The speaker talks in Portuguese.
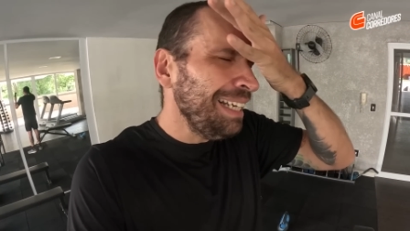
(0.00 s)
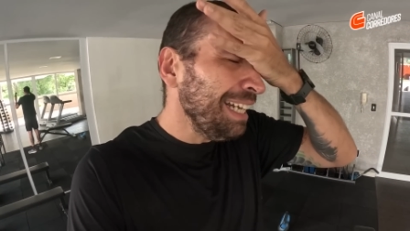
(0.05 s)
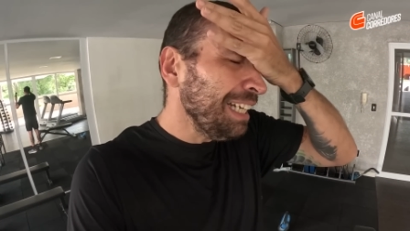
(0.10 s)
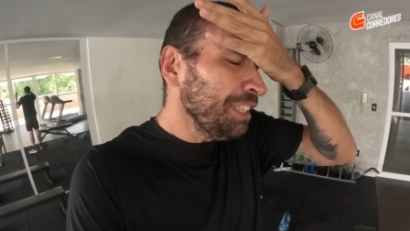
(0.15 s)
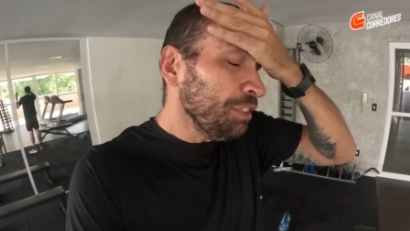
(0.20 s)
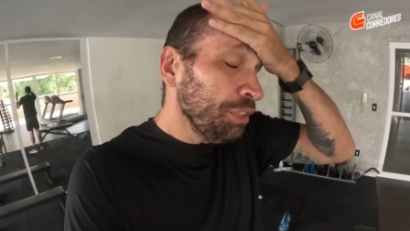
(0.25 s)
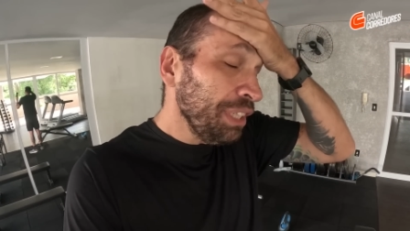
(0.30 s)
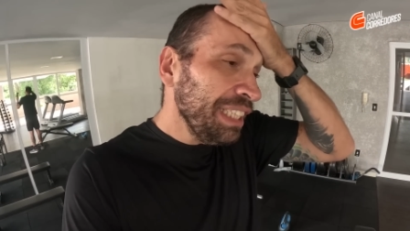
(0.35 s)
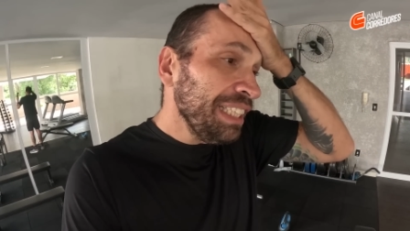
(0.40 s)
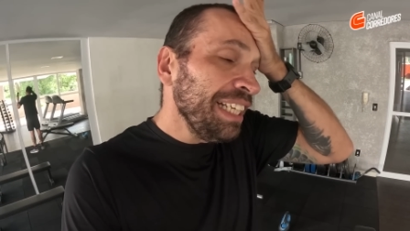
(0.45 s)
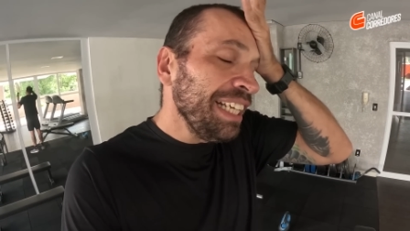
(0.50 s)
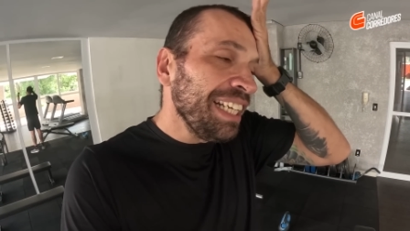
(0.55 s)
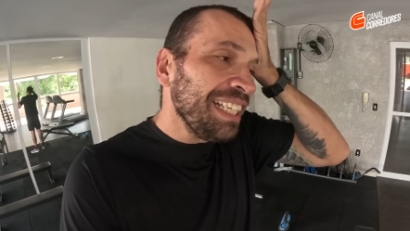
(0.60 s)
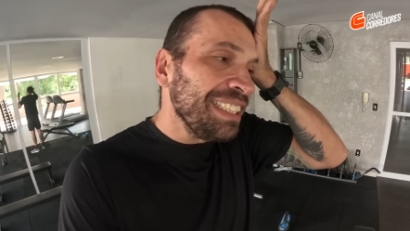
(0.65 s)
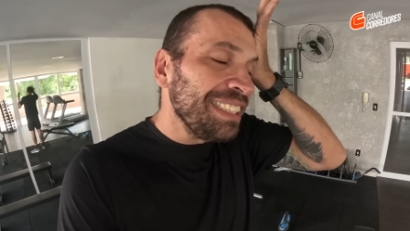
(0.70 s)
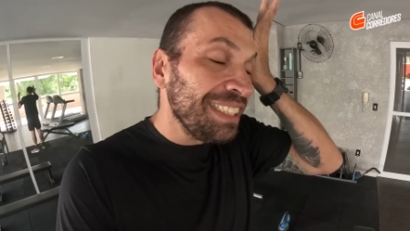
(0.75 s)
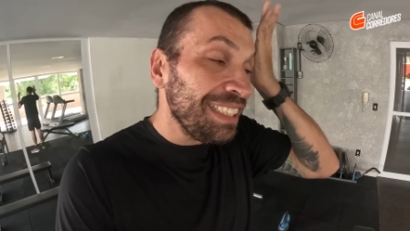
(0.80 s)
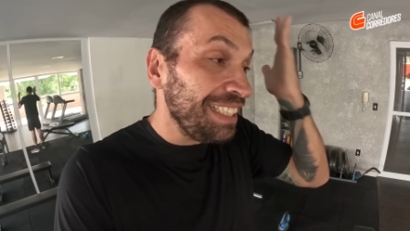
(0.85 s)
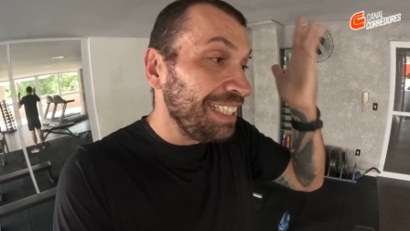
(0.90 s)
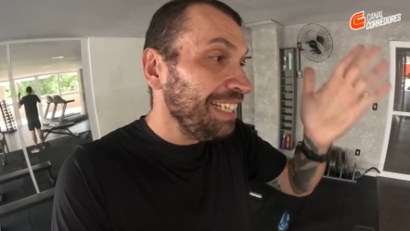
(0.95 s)
é uma doideira,
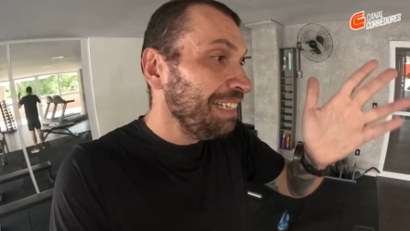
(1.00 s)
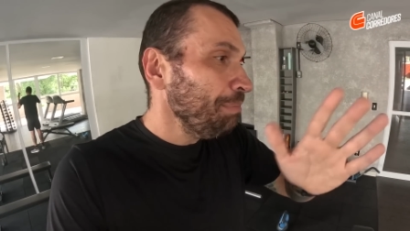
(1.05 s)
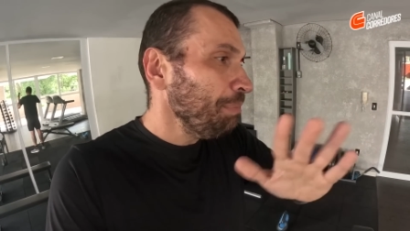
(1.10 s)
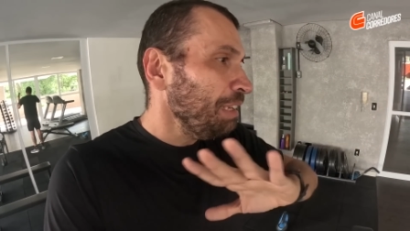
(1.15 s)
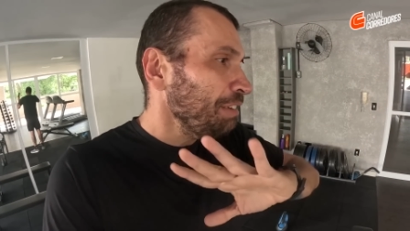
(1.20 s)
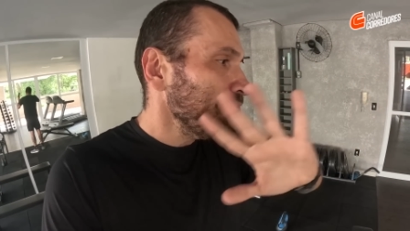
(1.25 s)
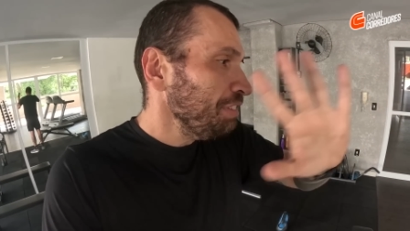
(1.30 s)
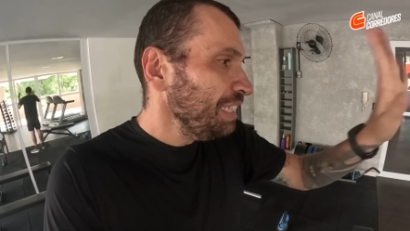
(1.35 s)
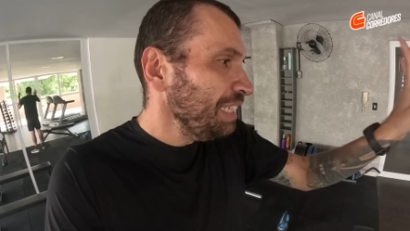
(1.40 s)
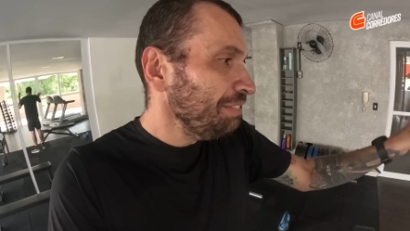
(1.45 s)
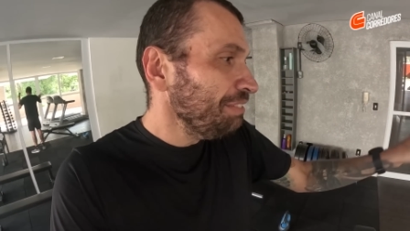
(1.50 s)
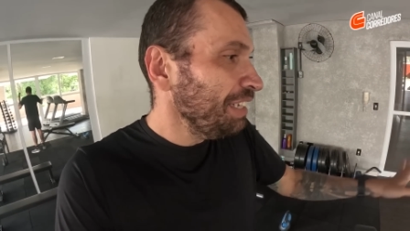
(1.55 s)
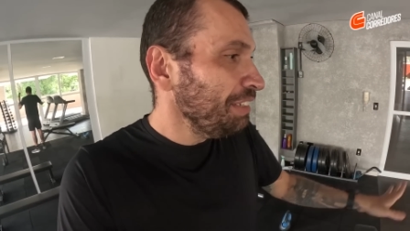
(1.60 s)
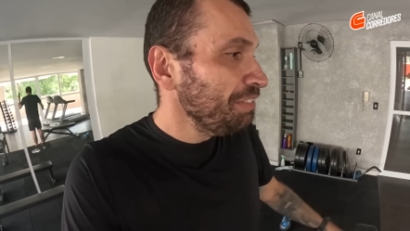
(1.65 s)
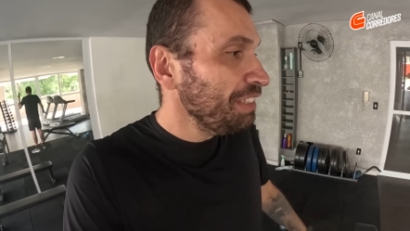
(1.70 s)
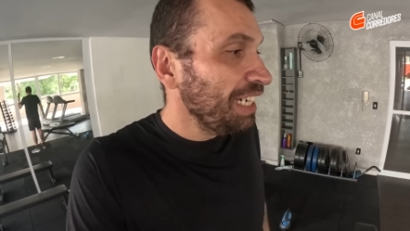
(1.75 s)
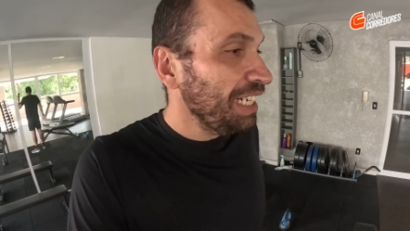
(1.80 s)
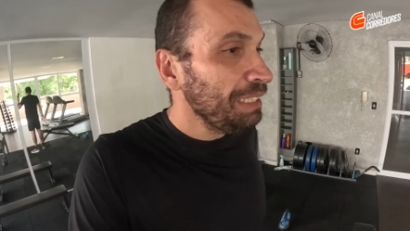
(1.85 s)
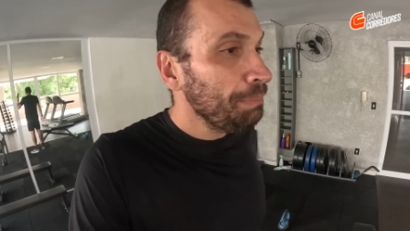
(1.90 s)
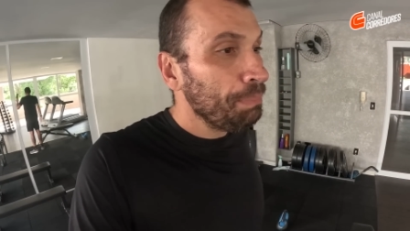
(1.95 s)
assim. É, minha vida vai
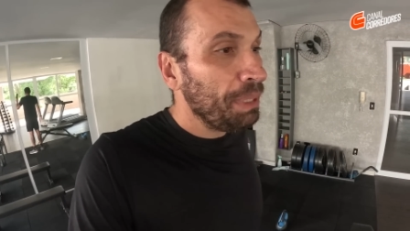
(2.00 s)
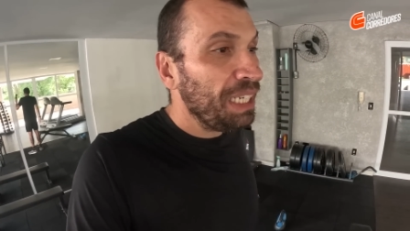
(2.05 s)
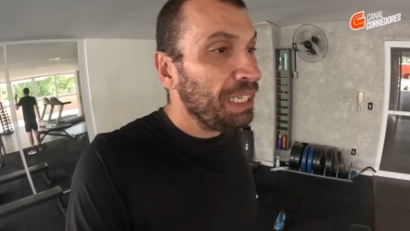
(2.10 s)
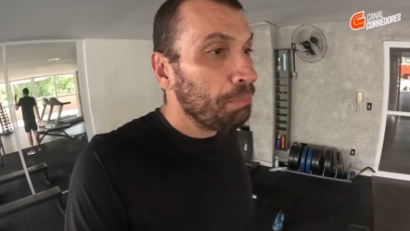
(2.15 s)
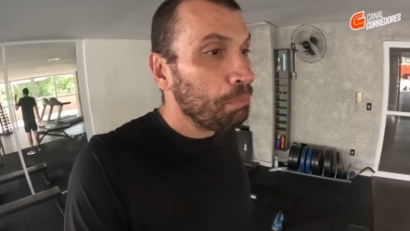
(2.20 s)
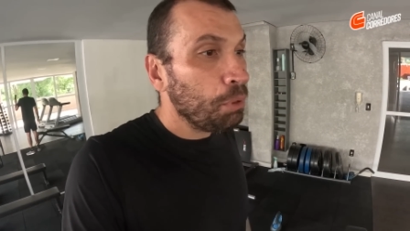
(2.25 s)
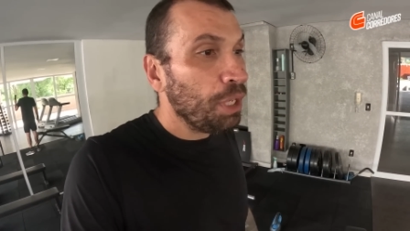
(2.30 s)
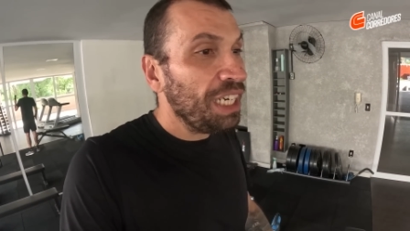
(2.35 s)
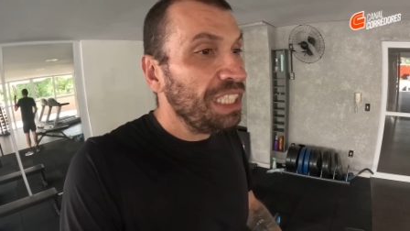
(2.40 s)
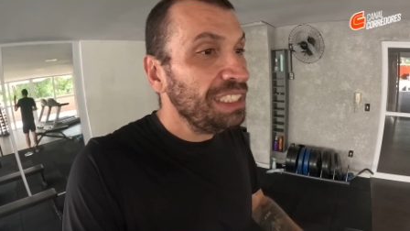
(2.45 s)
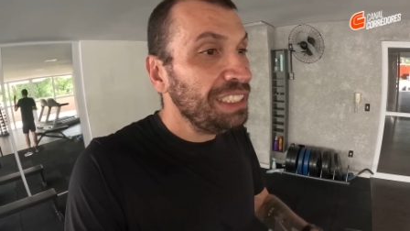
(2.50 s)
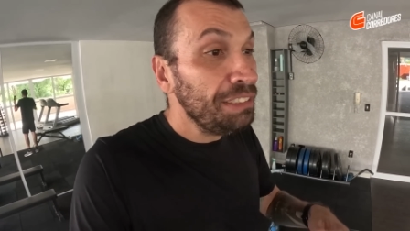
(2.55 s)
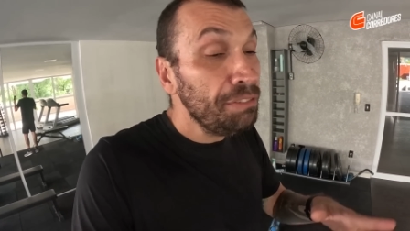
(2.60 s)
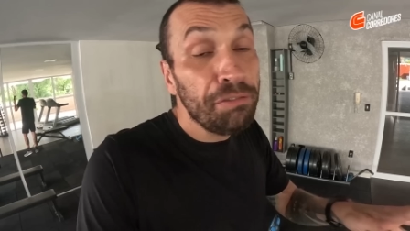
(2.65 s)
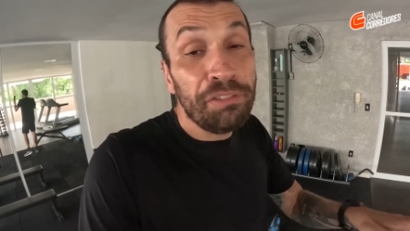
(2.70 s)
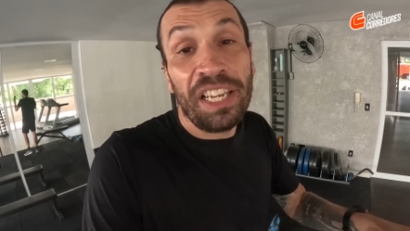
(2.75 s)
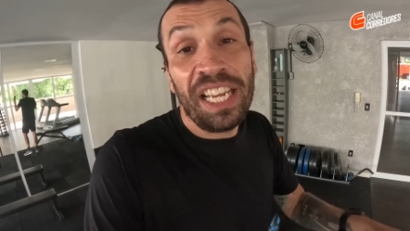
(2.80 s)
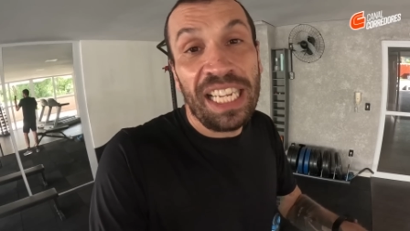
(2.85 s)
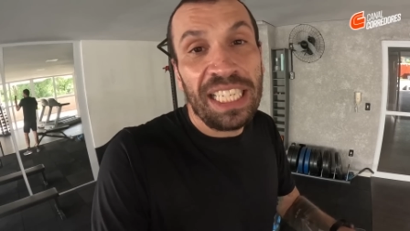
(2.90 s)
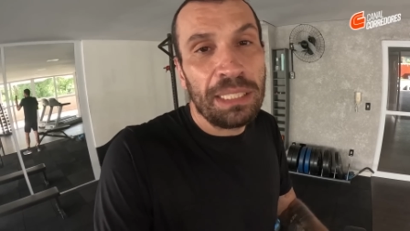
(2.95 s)
virar de perna pro ar de
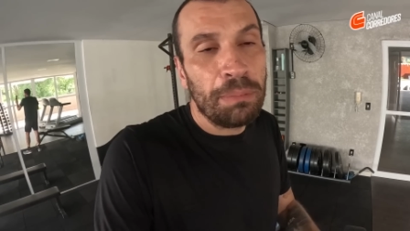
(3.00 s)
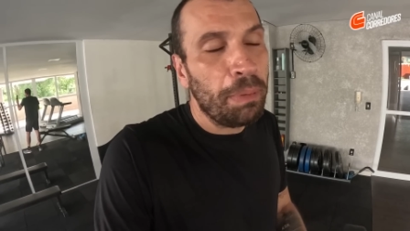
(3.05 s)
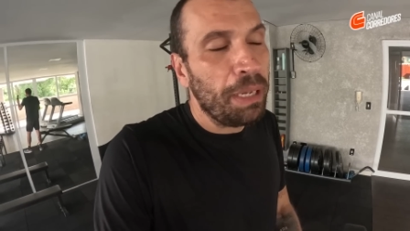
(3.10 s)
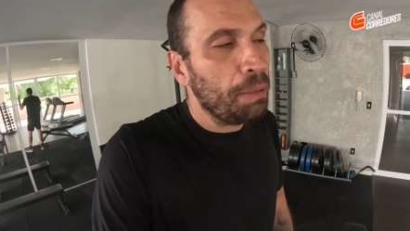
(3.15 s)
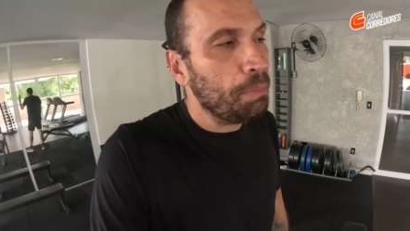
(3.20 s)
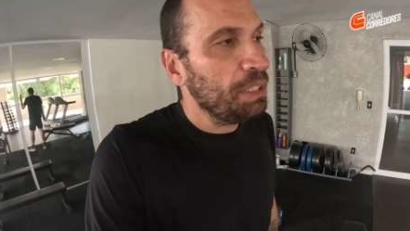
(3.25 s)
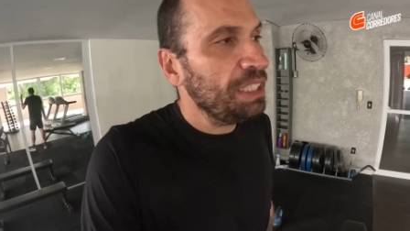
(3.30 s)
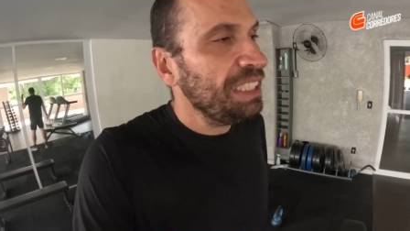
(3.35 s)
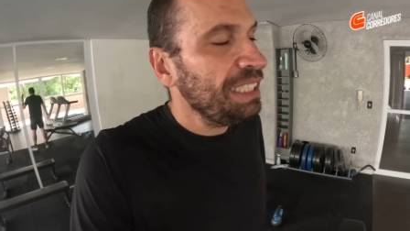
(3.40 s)
vez mesmo,